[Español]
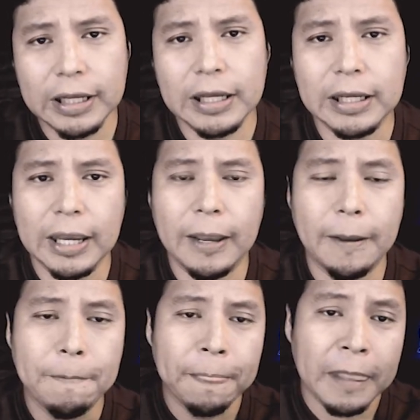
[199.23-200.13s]
de
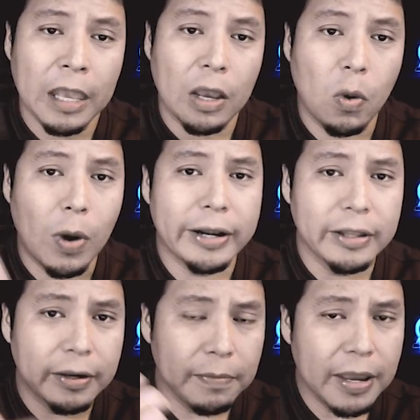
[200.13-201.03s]
que
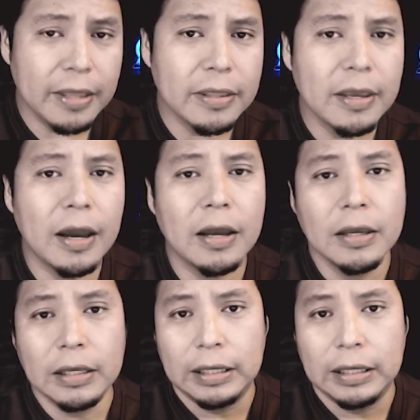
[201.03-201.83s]
Warner Media,